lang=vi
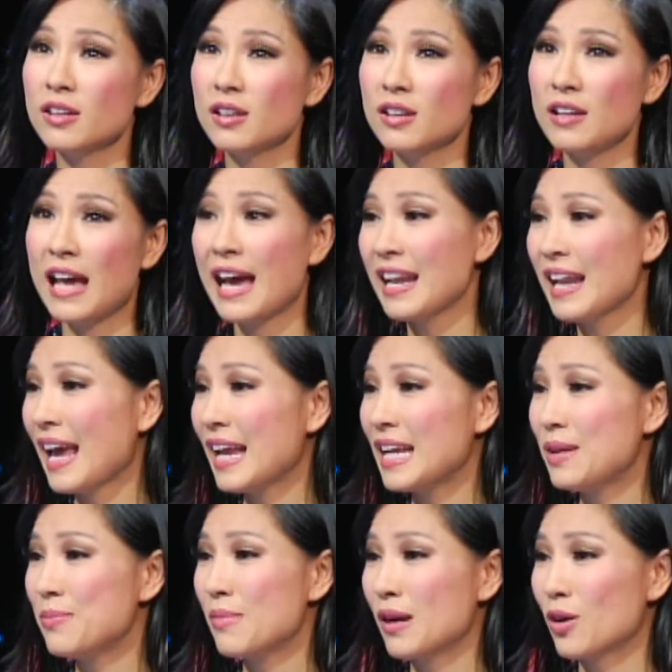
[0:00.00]
hát
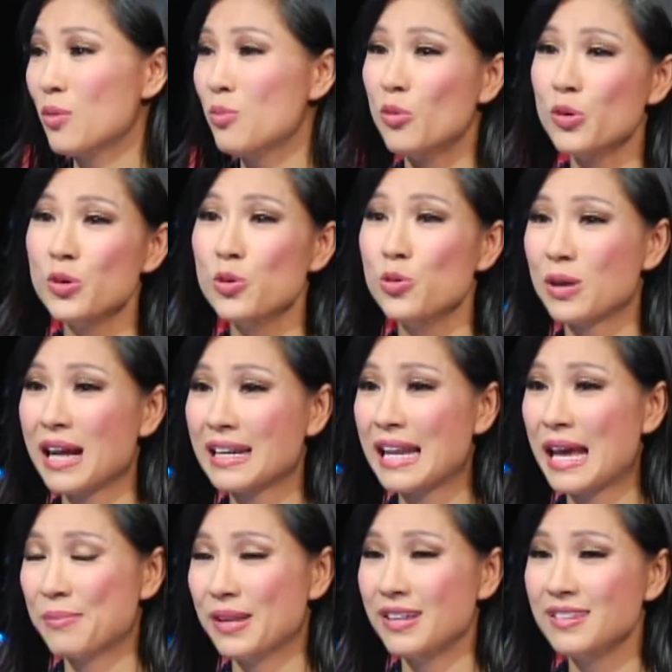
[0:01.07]
hay mà có muốn đủ can
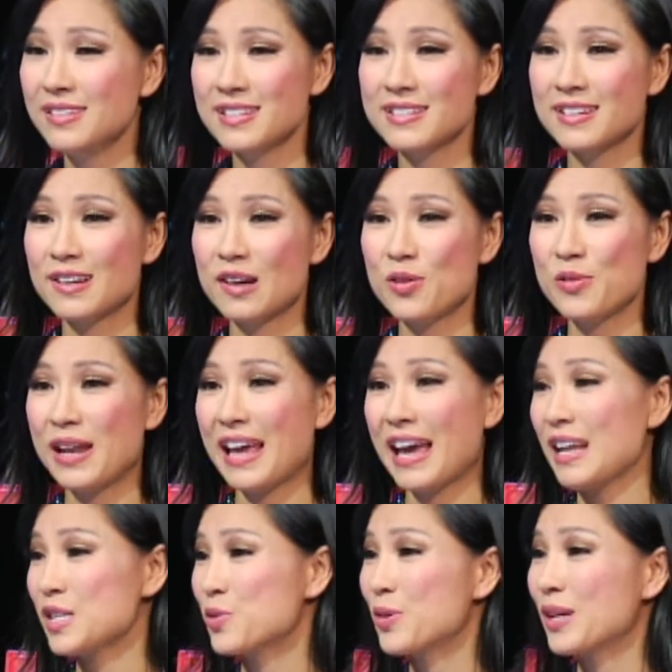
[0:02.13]
đảm để đứng trên sân khấu để
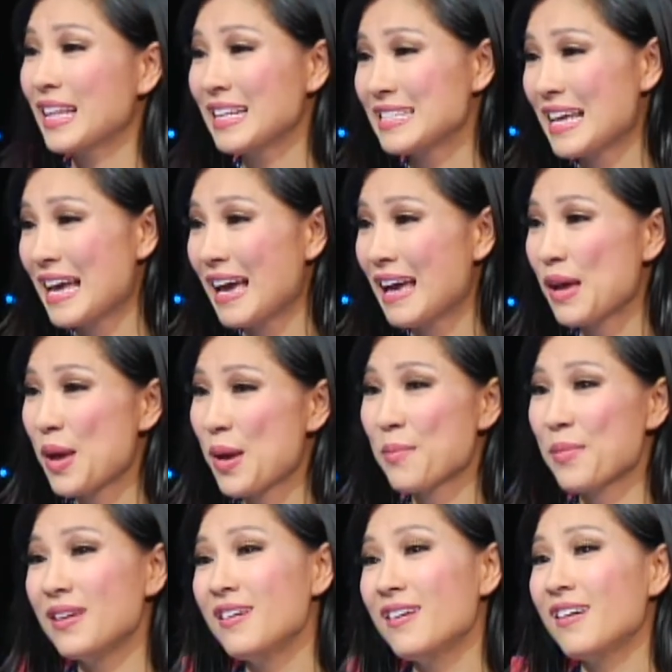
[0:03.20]
hát cho quý khán giả
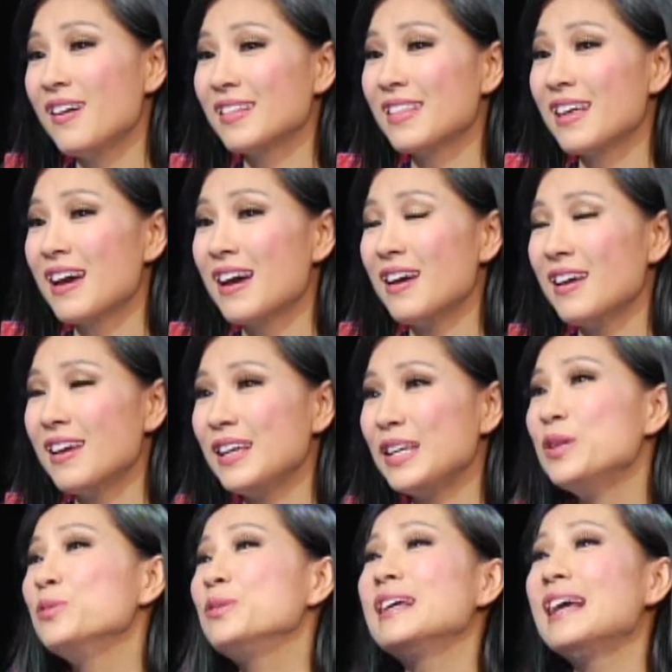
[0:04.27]
mà được người ta
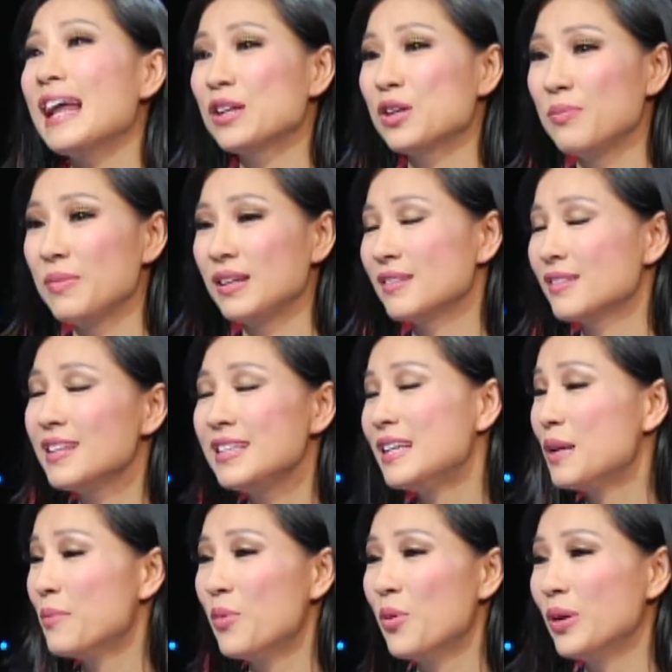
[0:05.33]
yêu tiếng hát của mình, tất nhiên
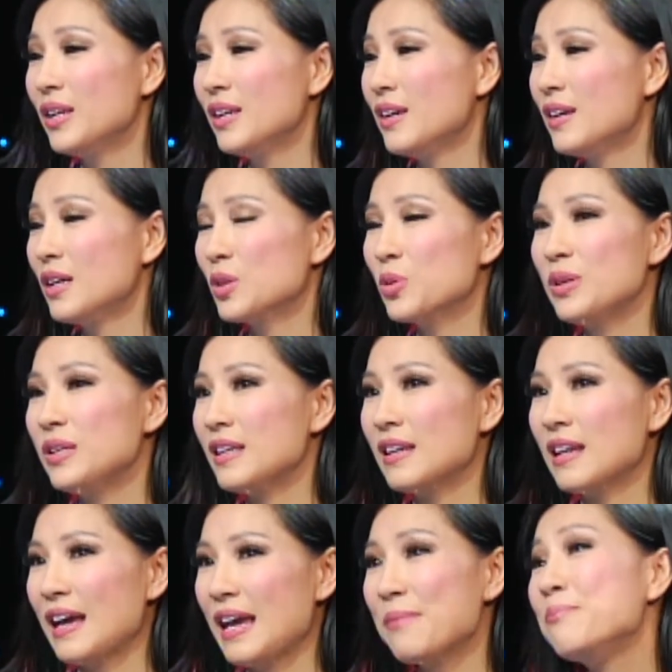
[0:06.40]
là muốn. Tuy nhiên
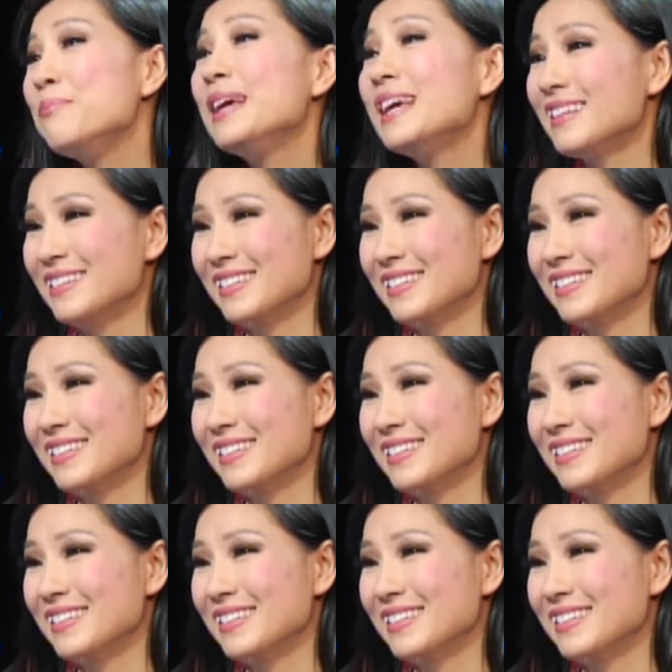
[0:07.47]
là em biết